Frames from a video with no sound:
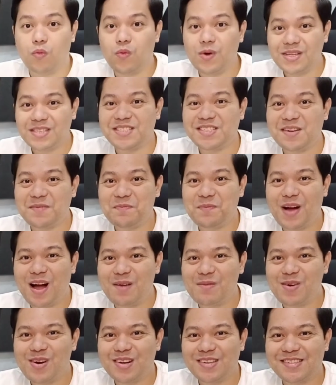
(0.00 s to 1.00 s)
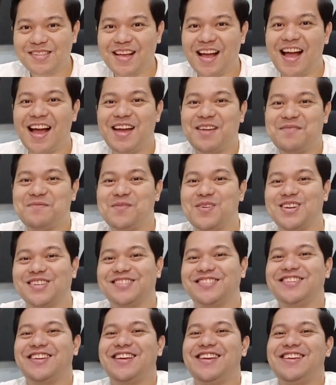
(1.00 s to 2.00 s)
What's up mga boss? I'm Boss
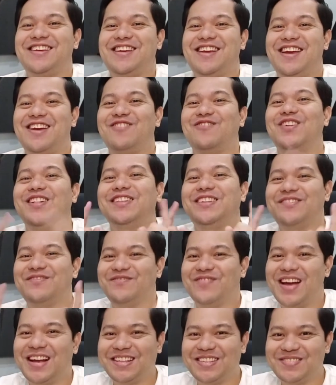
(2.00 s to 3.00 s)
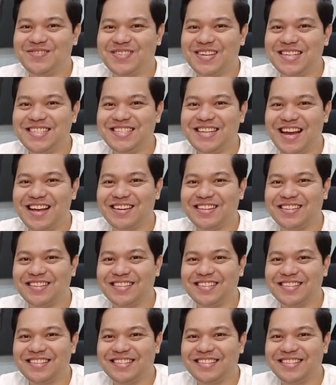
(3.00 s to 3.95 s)
Jay and welcome back to my channel.